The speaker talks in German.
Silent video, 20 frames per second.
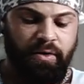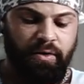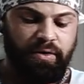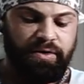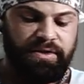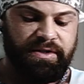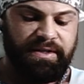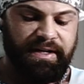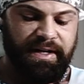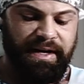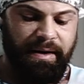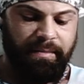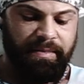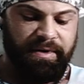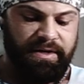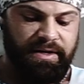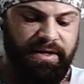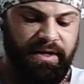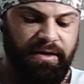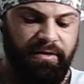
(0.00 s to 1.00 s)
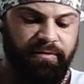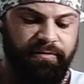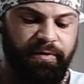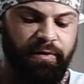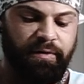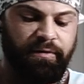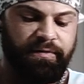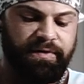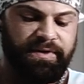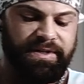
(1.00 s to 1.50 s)
Und den habe ich in
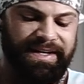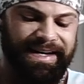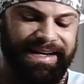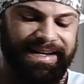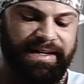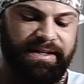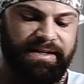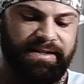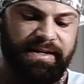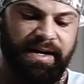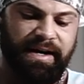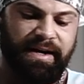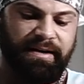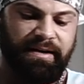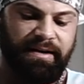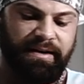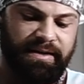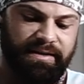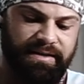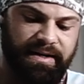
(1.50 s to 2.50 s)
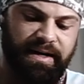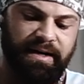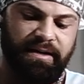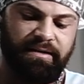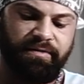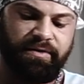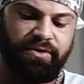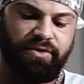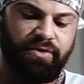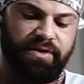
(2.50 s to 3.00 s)
fünf Trainingstage
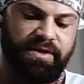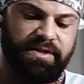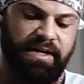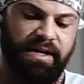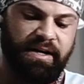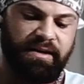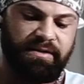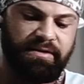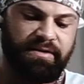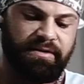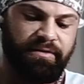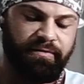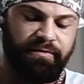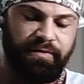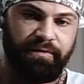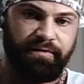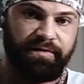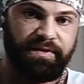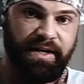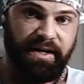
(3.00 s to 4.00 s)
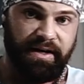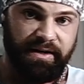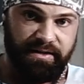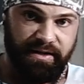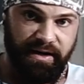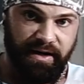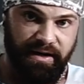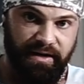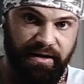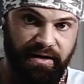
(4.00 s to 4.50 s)
geteilt, wie schon gesagt. Fünf Tage
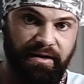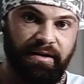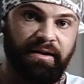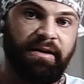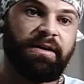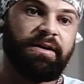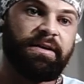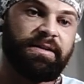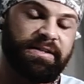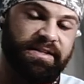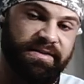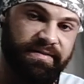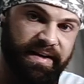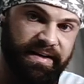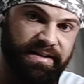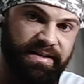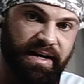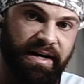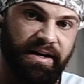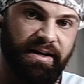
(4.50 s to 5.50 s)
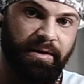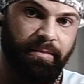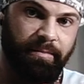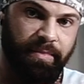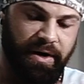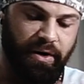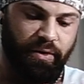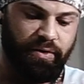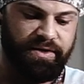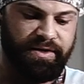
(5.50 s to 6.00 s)
Training, zwei Tage
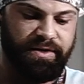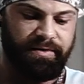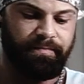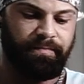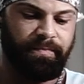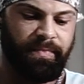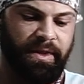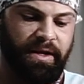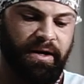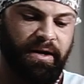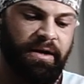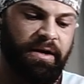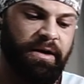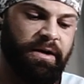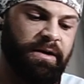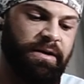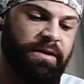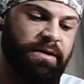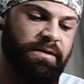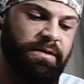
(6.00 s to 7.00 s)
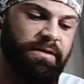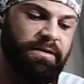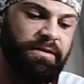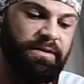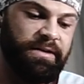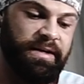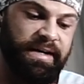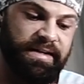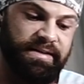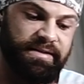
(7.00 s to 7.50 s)
Pause.
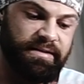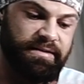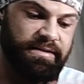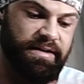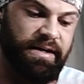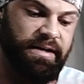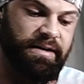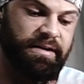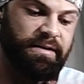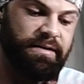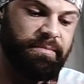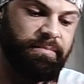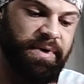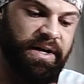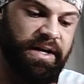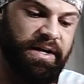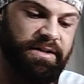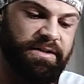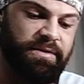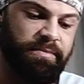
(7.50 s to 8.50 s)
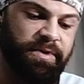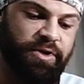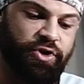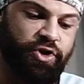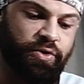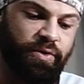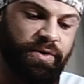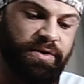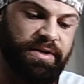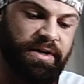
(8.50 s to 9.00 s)
Der erste Tag beginnt mit
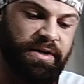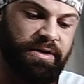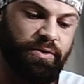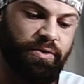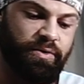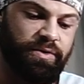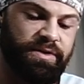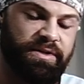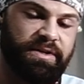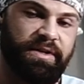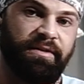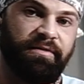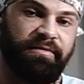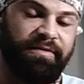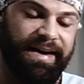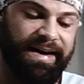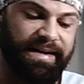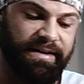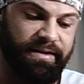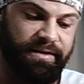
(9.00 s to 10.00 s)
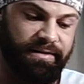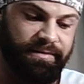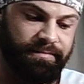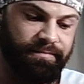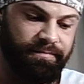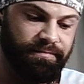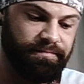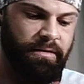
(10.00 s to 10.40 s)
Schultern und Waden.